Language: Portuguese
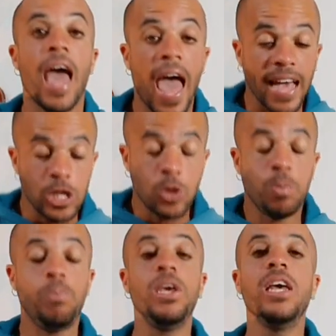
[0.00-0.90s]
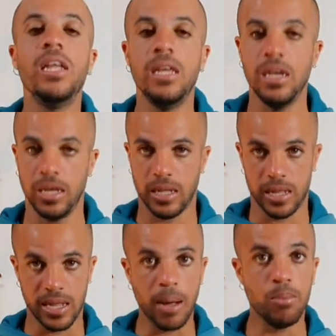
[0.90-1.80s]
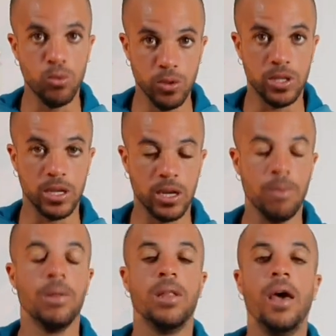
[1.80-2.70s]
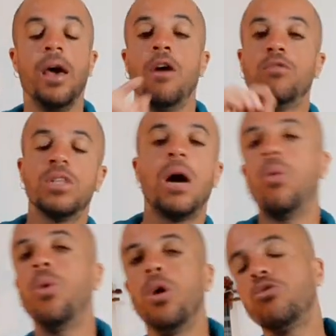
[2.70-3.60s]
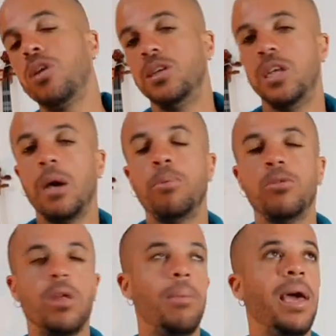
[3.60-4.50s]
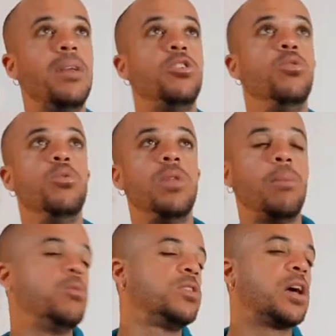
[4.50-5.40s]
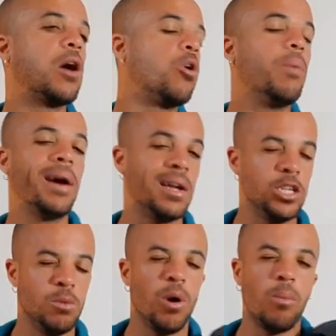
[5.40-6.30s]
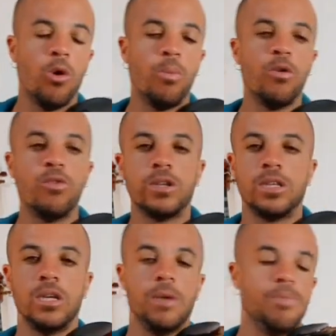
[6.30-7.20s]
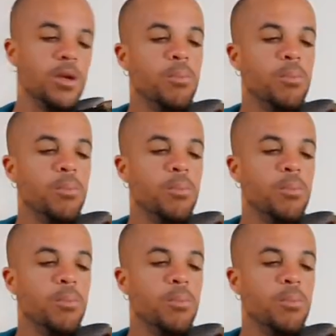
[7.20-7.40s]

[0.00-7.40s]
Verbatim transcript: Respire na música. Né? Vou dar um outro exemplo também do, da música Como é Grande Meu Amor por Você.